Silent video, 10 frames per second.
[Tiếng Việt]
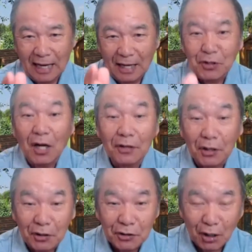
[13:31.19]
hai chọn
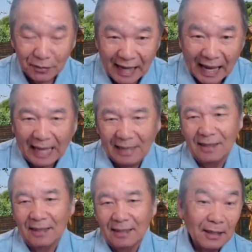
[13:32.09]
được toàn giả
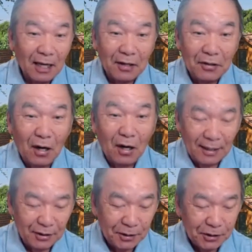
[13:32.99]
để nhau
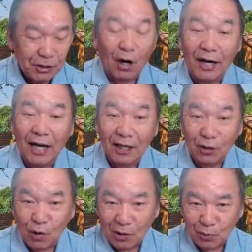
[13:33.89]
lì cho
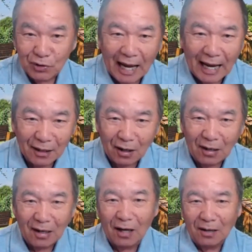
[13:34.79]
nên và cụ thả
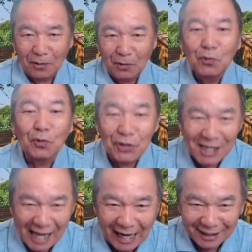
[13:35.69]
nó là cụ
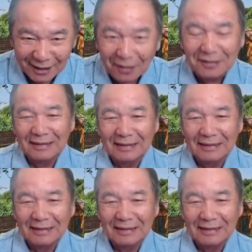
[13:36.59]
tia giả lên đây